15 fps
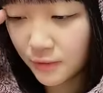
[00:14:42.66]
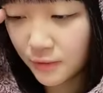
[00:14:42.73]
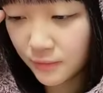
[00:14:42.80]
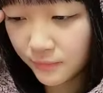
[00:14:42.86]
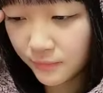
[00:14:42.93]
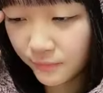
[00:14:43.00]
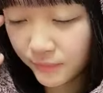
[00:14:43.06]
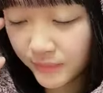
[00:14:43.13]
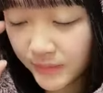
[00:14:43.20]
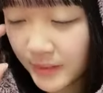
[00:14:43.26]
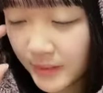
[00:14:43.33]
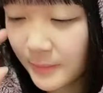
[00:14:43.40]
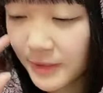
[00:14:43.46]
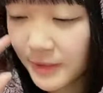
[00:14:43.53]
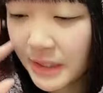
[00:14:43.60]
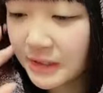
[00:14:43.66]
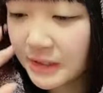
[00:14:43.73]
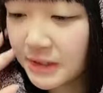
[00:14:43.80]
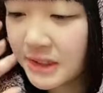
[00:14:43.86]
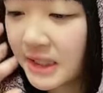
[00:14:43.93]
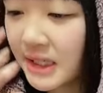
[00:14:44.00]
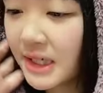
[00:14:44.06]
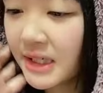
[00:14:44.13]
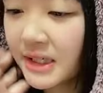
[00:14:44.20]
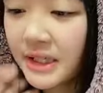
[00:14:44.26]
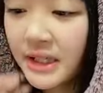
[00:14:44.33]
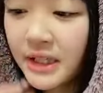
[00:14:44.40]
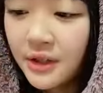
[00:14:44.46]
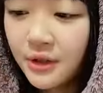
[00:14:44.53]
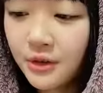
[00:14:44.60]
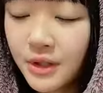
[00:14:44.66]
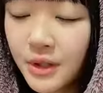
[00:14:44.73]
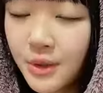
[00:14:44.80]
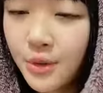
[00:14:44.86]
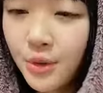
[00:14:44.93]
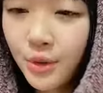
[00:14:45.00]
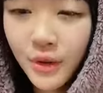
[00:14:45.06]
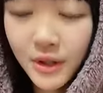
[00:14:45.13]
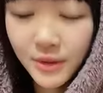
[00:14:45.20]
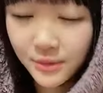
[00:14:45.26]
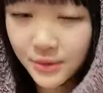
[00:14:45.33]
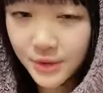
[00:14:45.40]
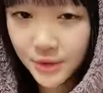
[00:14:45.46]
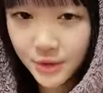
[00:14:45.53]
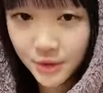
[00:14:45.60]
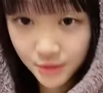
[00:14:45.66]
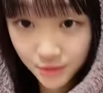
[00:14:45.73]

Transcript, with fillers: 橋本さん楽しんできてくださいありがとうございます